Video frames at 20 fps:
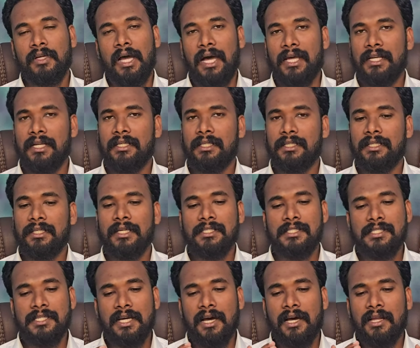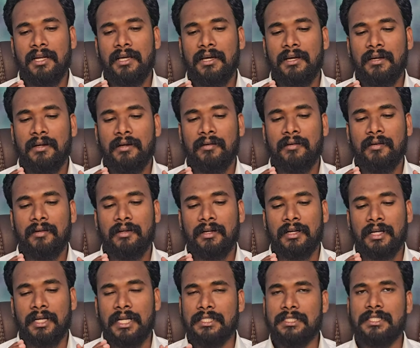అనేటట్టుగా చాలా
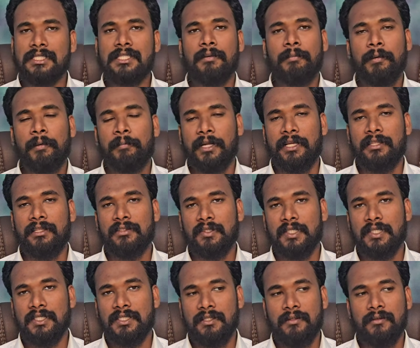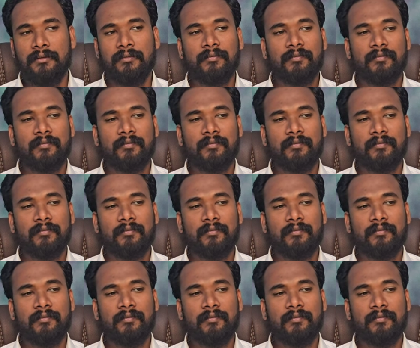నచ్చజెప్పే ప్రయత్నం చేశాడు